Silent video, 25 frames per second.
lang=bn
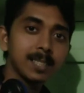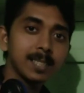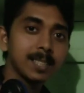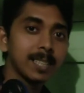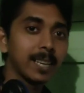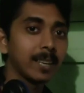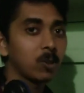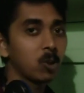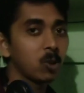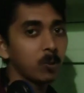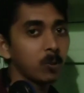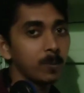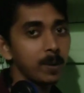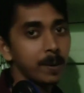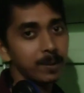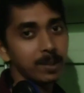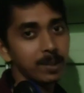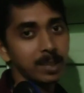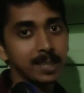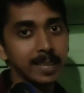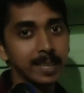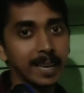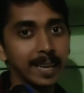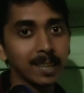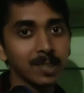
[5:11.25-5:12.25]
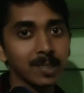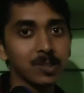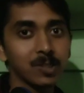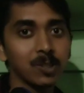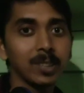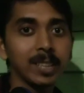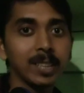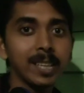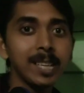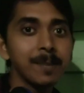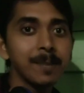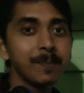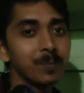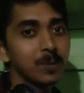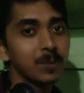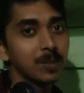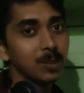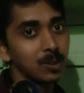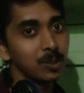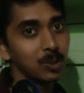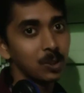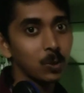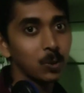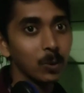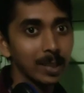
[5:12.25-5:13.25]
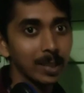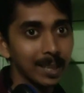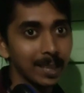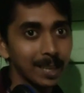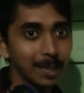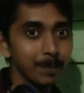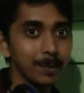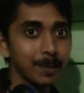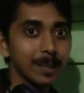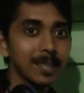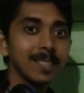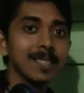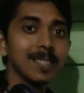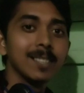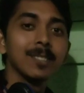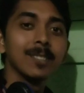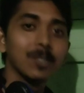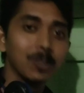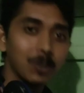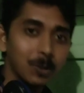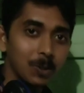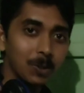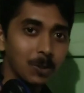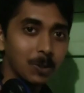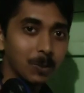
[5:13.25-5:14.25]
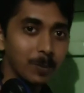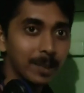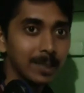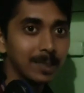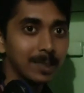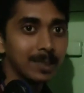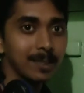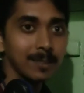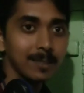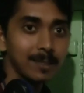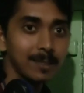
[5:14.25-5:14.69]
শেয়ার করবে আমাদের চ্যানেলের সঙ্গে জুড়ে থাকবে ধন্যবাদ